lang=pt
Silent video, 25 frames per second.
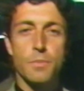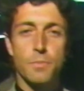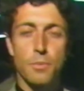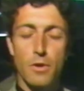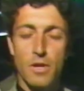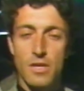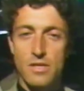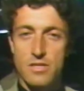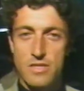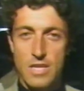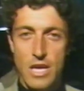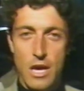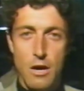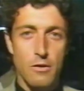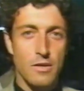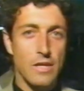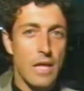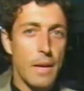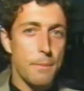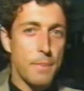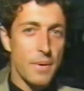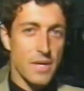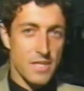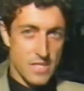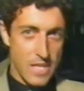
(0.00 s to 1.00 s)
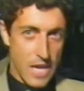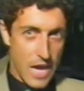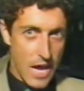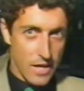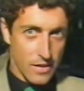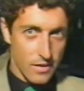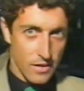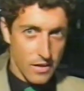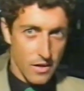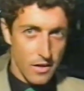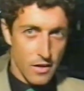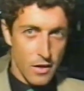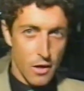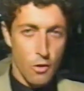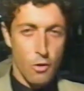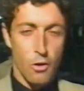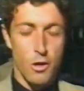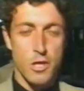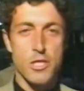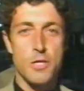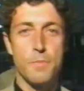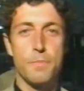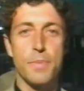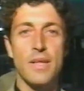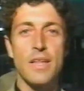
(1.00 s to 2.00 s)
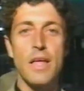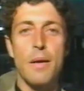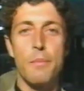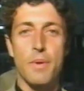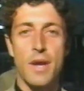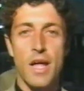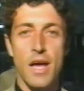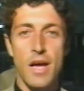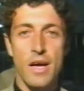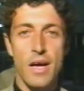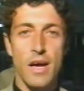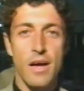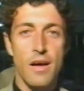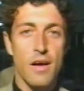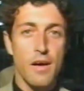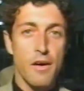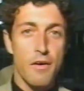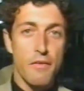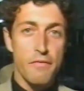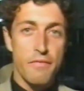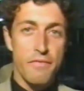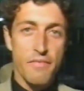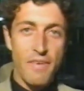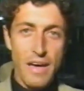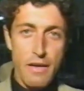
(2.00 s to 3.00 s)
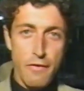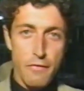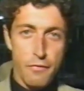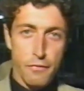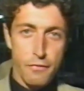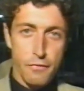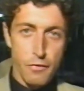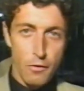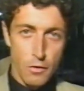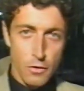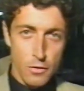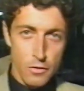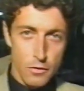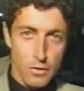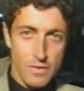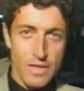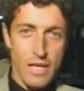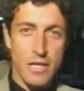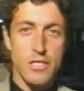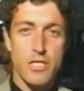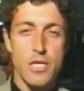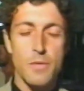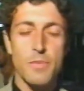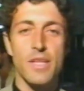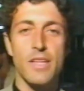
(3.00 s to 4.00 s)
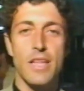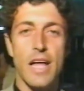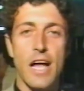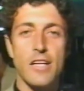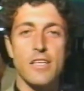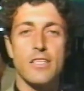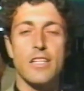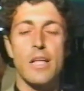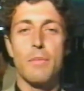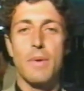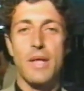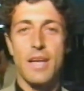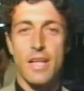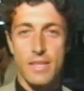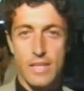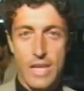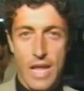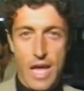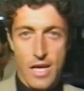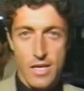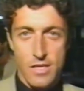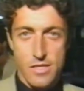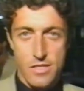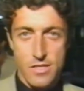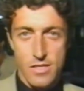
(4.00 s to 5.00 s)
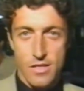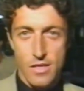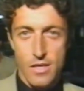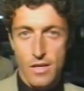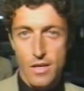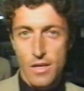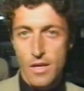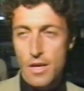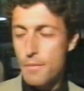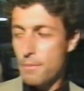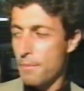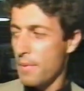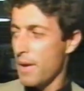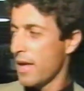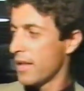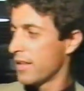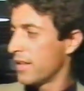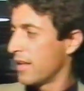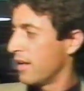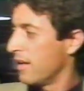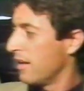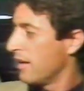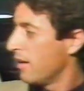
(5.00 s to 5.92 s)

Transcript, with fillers: policial da pesada, onde Pena Branca vai fundo na intimidade da malandragem. Pena,